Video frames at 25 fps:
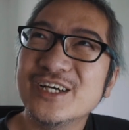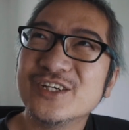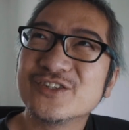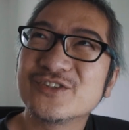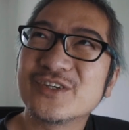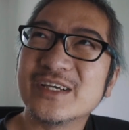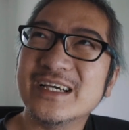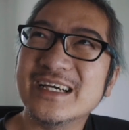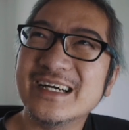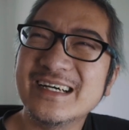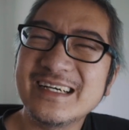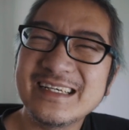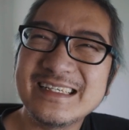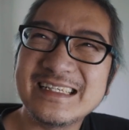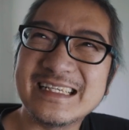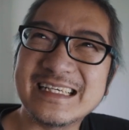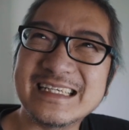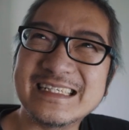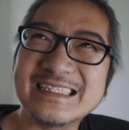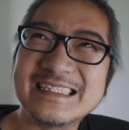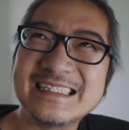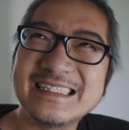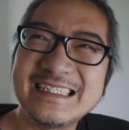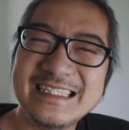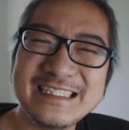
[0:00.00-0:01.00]
所以二
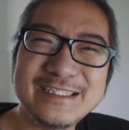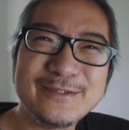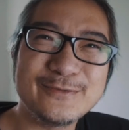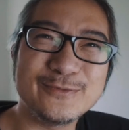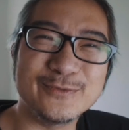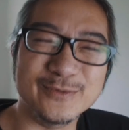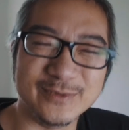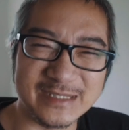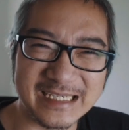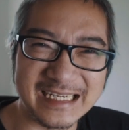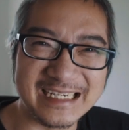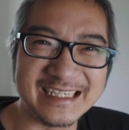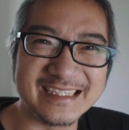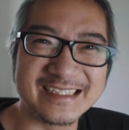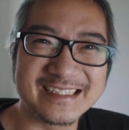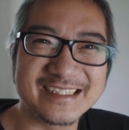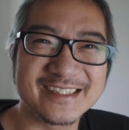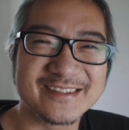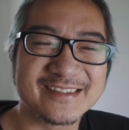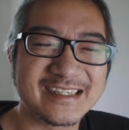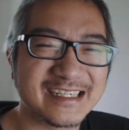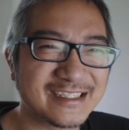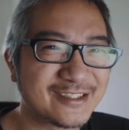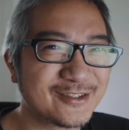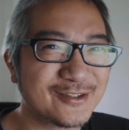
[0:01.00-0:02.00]
零一五年的时
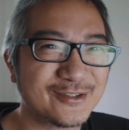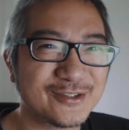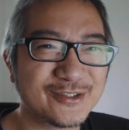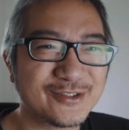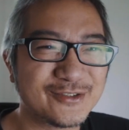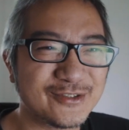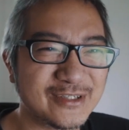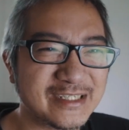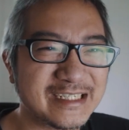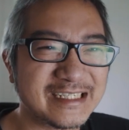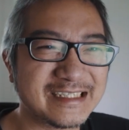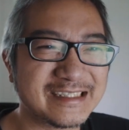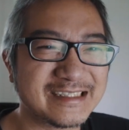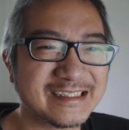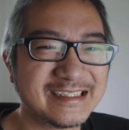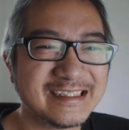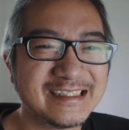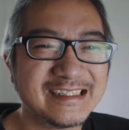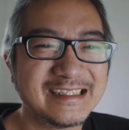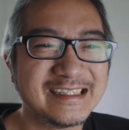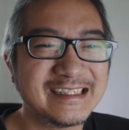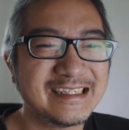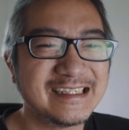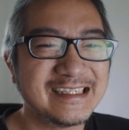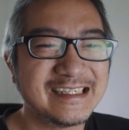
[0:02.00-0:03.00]
候，那时候就决定。
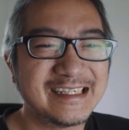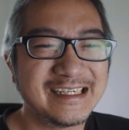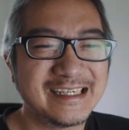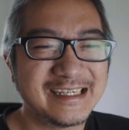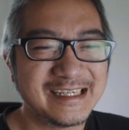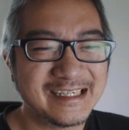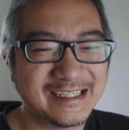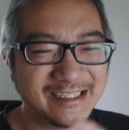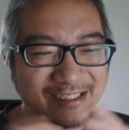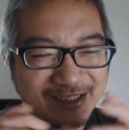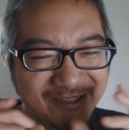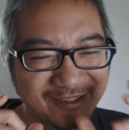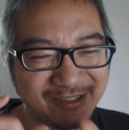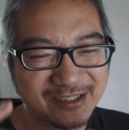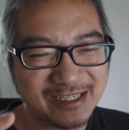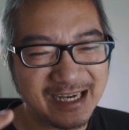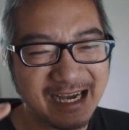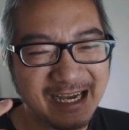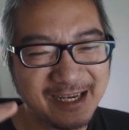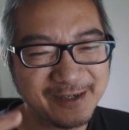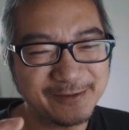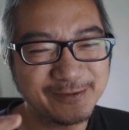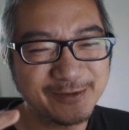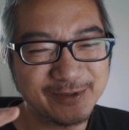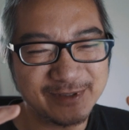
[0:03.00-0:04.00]

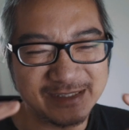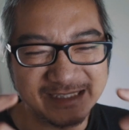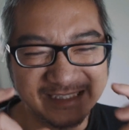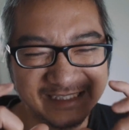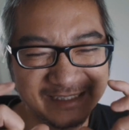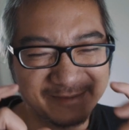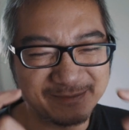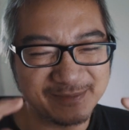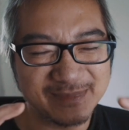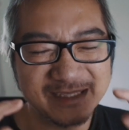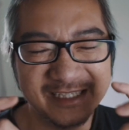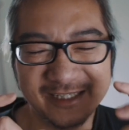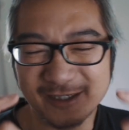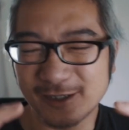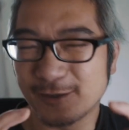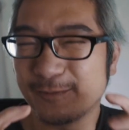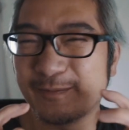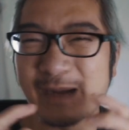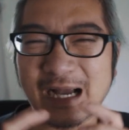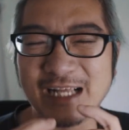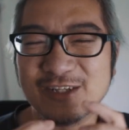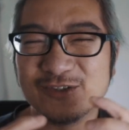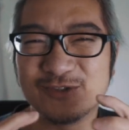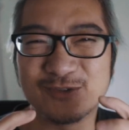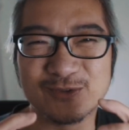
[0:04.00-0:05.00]
iPhone 已经不能够
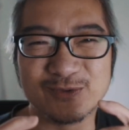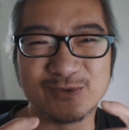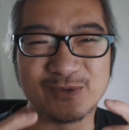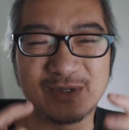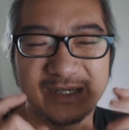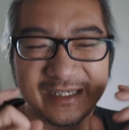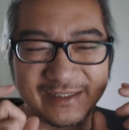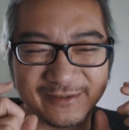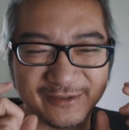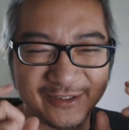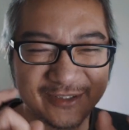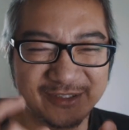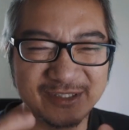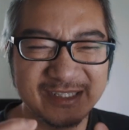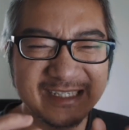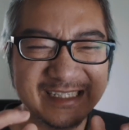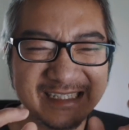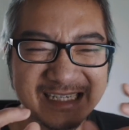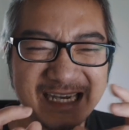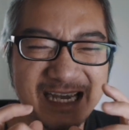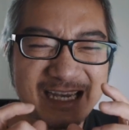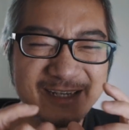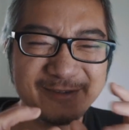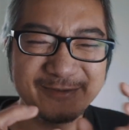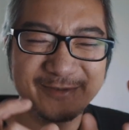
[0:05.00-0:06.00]
满足我，我觉
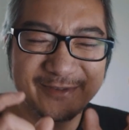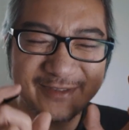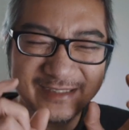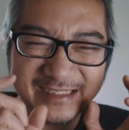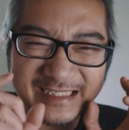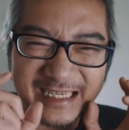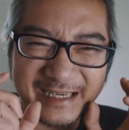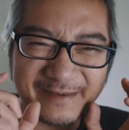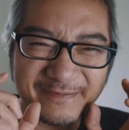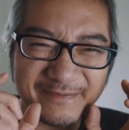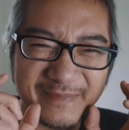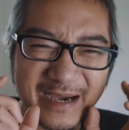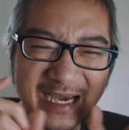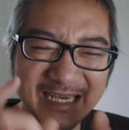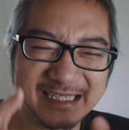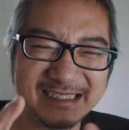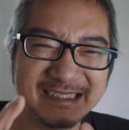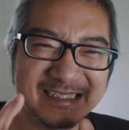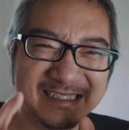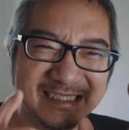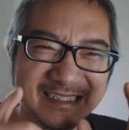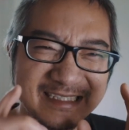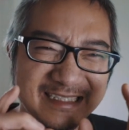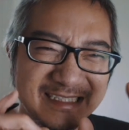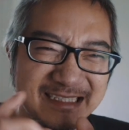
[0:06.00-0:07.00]
得 iPhone 在拍
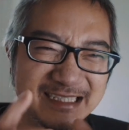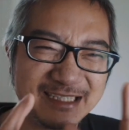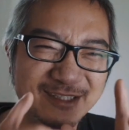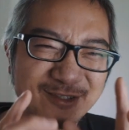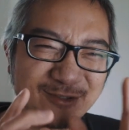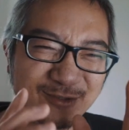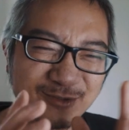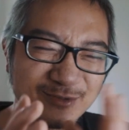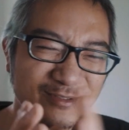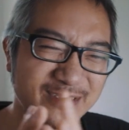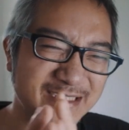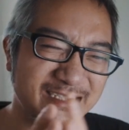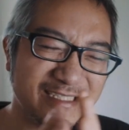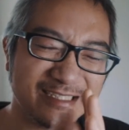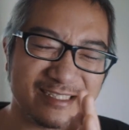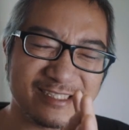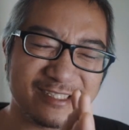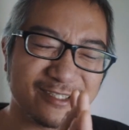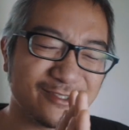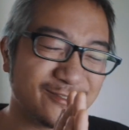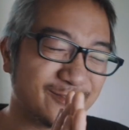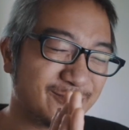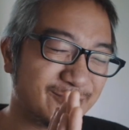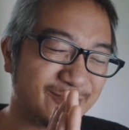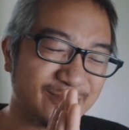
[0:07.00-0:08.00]
摄一些东西的
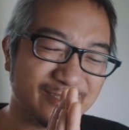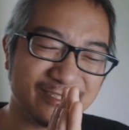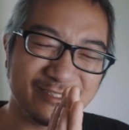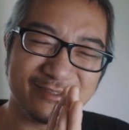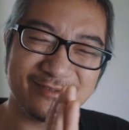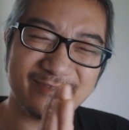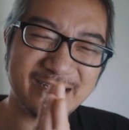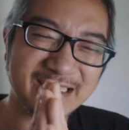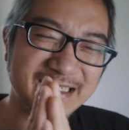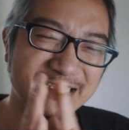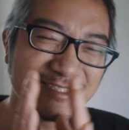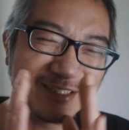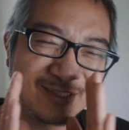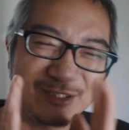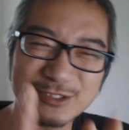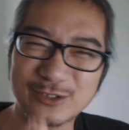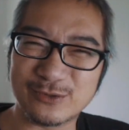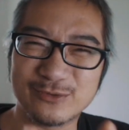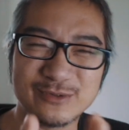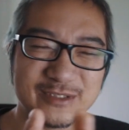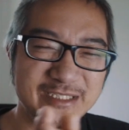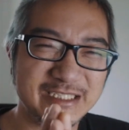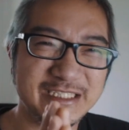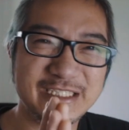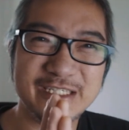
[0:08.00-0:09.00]
时候，我就发现
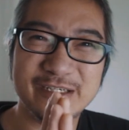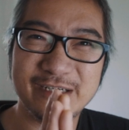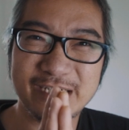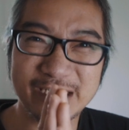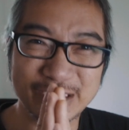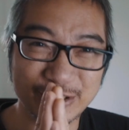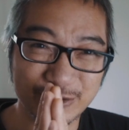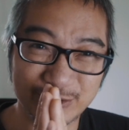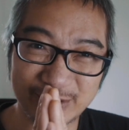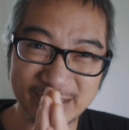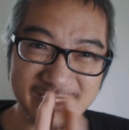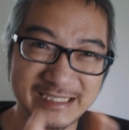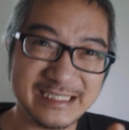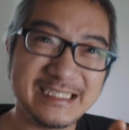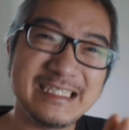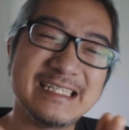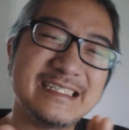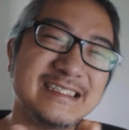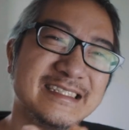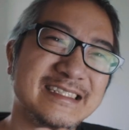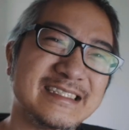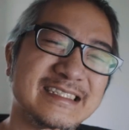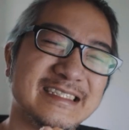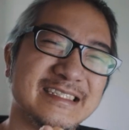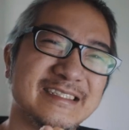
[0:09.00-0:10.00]
手机有很多的
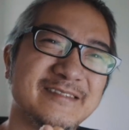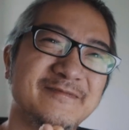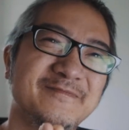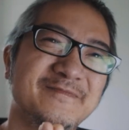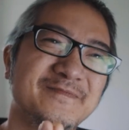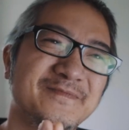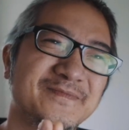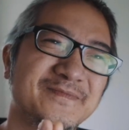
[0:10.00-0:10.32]
限制，